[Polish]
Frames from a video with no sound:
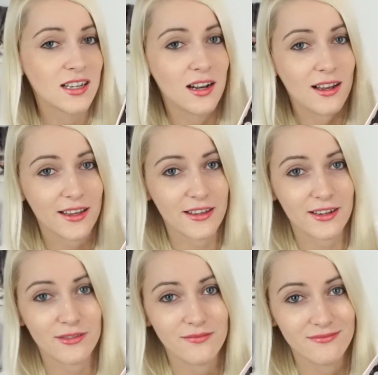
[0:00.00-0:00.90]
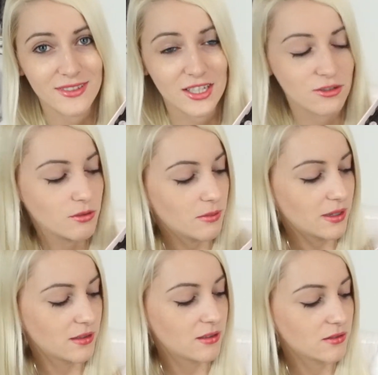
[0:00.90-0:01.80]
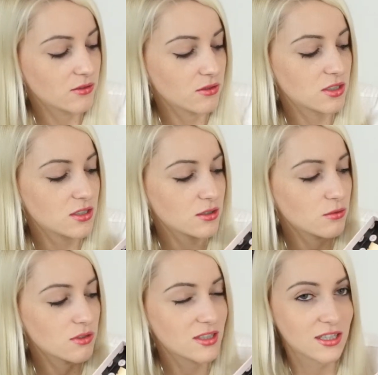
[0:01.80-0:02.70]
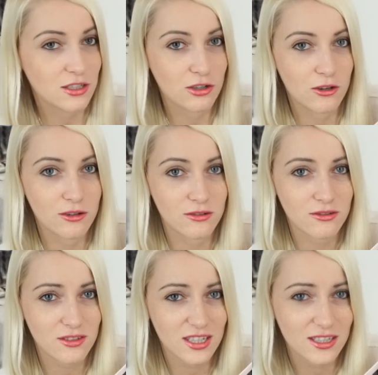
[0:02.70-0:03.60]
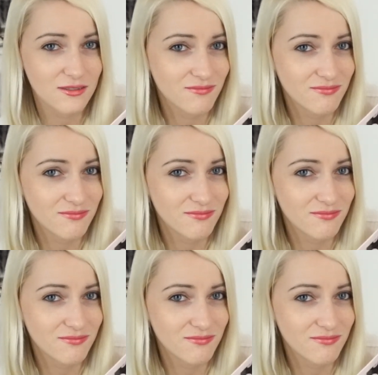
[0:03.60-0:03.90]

lakier też do bani, no gdzie kurczę taki kolor, no to taki